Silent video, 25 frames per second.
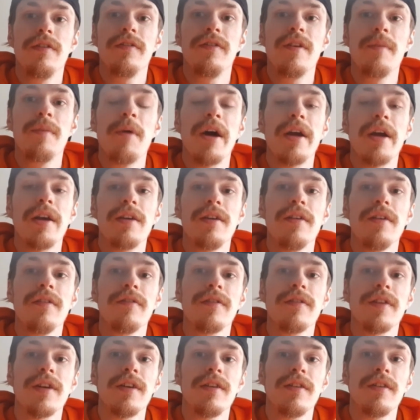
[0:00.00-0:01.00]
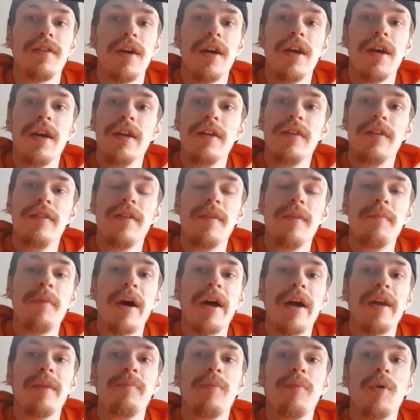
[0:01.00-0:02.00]
s'est barré King Street, qui s'est
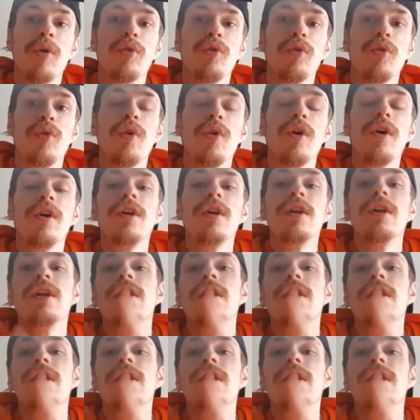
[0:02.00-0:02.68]
barré de Bordeaux,